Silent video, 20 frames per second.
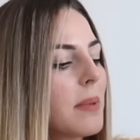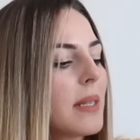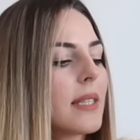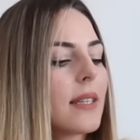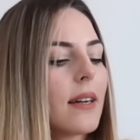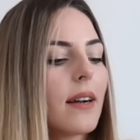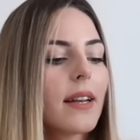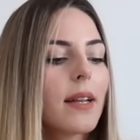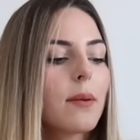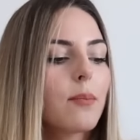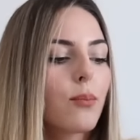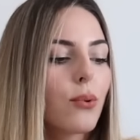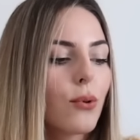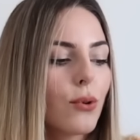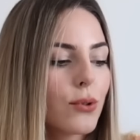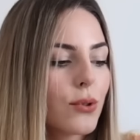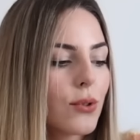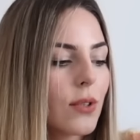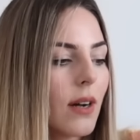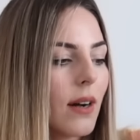bir tane
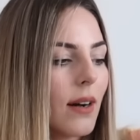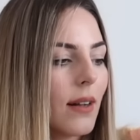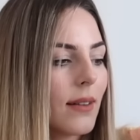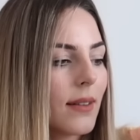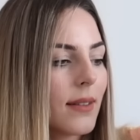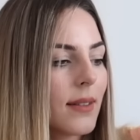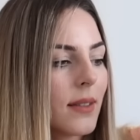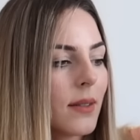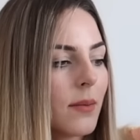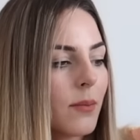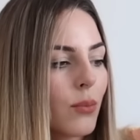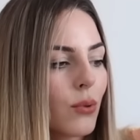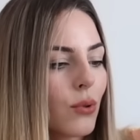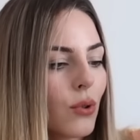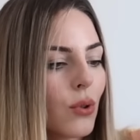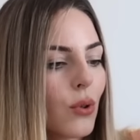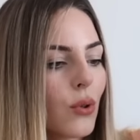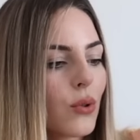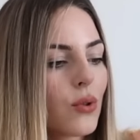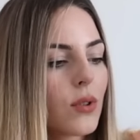bluz aldım.
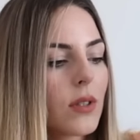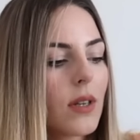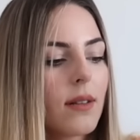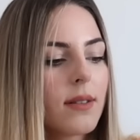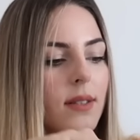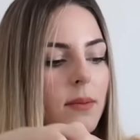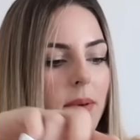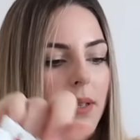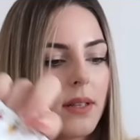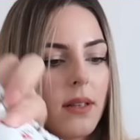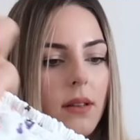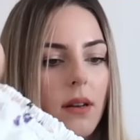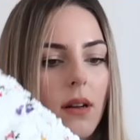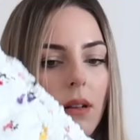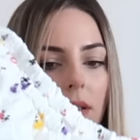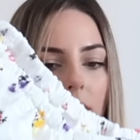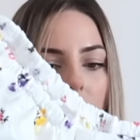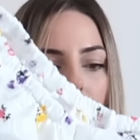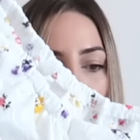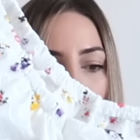Bunu da 36 beden
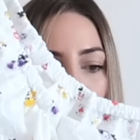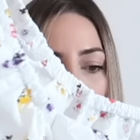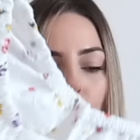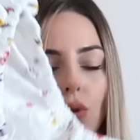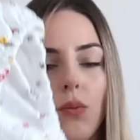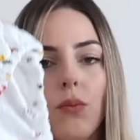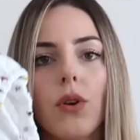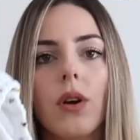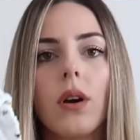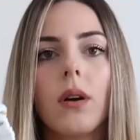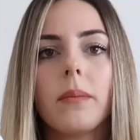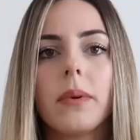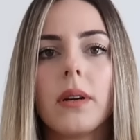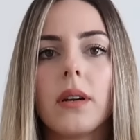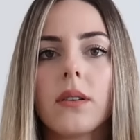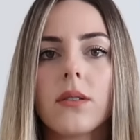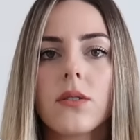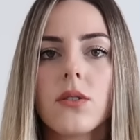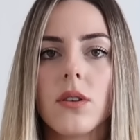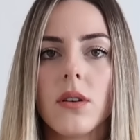aldım. Büyük mü ya
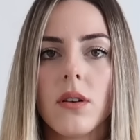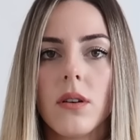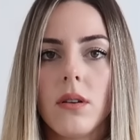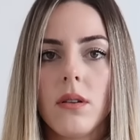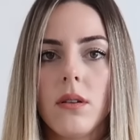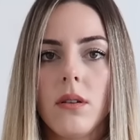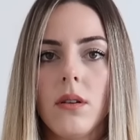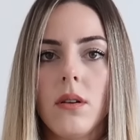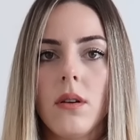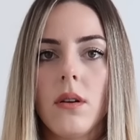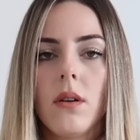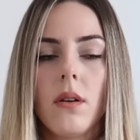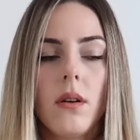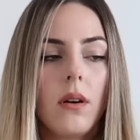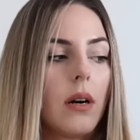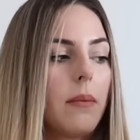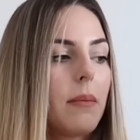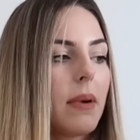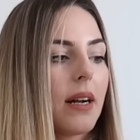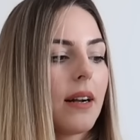birazcık?
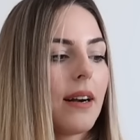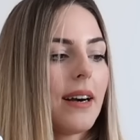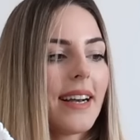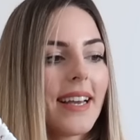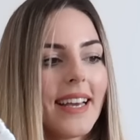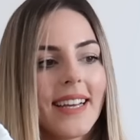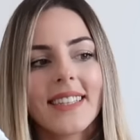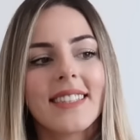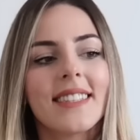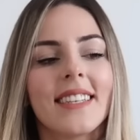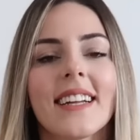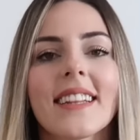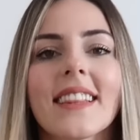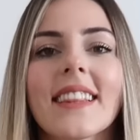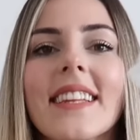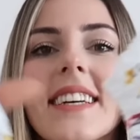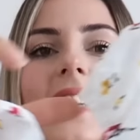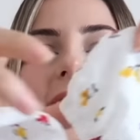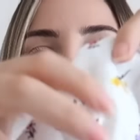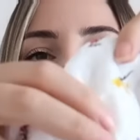Ama gayet
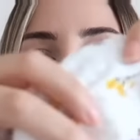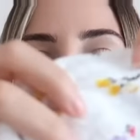tatlı.